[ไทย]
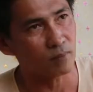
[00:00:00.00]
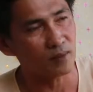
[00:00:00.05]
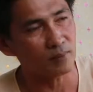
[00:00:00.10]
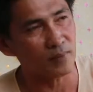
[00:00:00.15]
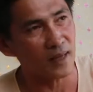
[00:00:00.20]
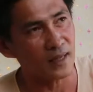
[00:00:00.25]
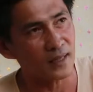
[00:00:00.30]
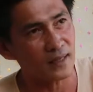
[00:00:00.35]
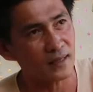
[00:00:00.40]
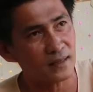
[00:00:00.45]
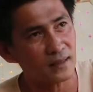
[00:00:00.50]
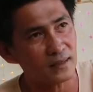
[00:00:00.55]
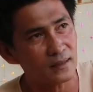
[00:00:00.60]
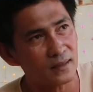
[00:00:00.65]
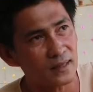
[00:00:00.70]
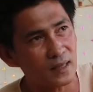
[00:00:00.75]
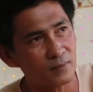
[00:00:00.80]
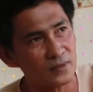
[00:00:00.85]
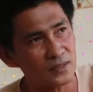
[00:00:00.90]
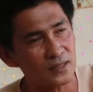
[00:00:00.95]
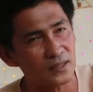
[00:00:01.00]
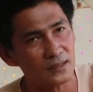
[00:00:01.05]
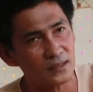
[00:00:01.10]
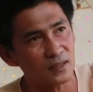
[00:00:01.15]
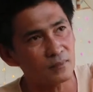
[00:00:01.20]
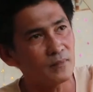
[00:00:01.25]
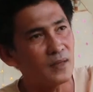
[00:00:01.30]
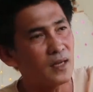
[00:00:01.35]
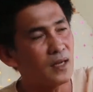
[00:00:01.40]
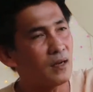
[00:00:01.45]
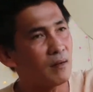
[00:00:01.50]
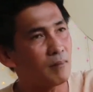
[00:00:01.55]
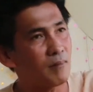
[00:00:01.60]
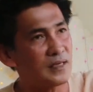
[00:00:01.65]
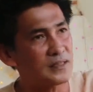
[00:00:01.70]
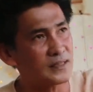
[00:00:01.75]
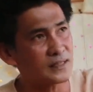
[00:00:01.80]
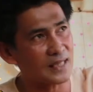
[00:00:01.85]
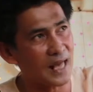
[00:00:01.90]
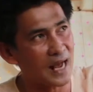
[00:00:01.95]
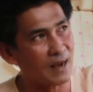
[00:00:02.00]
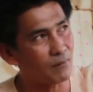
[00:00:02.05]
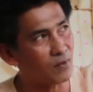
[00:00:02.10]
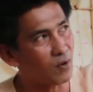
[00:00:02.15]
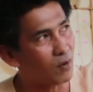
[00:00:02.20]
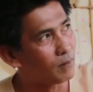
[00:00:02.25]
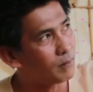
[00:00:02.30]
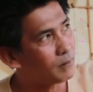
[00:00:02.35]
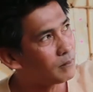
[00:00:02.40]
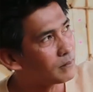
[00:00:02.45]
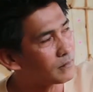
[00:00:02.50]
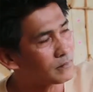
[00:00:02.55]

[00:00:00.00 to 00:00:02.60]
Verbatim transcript: มขึ้นไปนะครับ วิธีการขึ้นไม่ใช่ตามลม